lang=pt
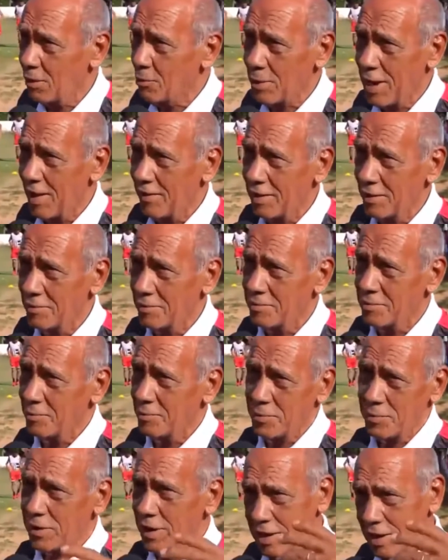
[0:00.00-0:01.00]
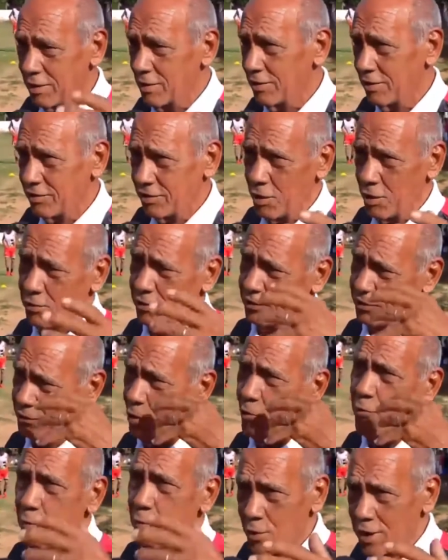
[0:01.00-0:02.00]
lugar, não. Se eu, se
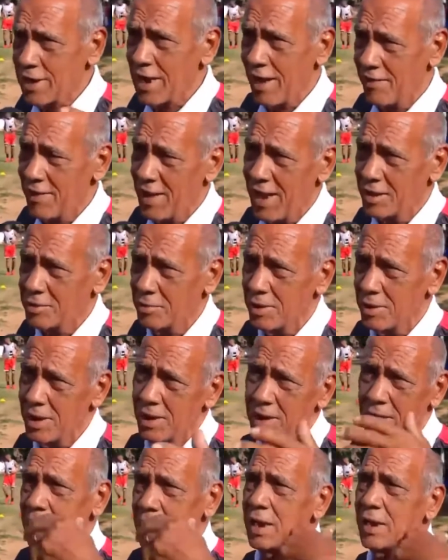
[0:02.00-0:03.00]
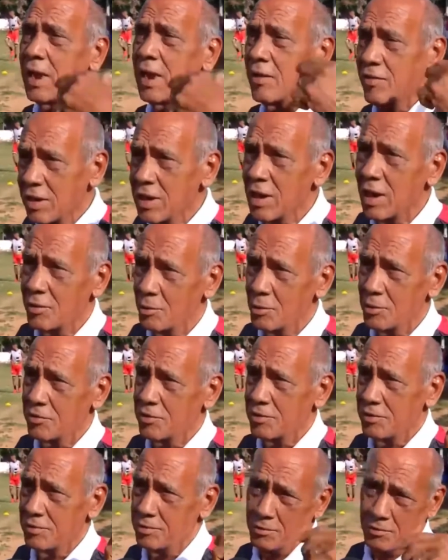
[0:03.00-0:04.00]
eu fui enganado, ele quem se enganou.
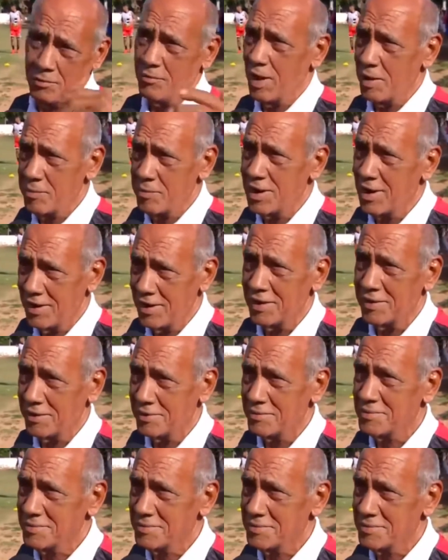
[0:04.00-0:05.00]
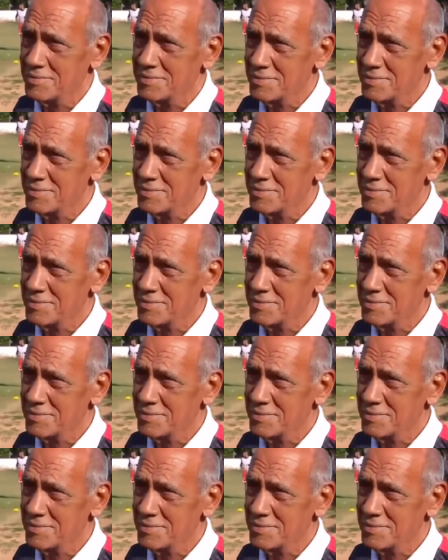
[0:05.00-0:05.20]
Não vai me enganar, não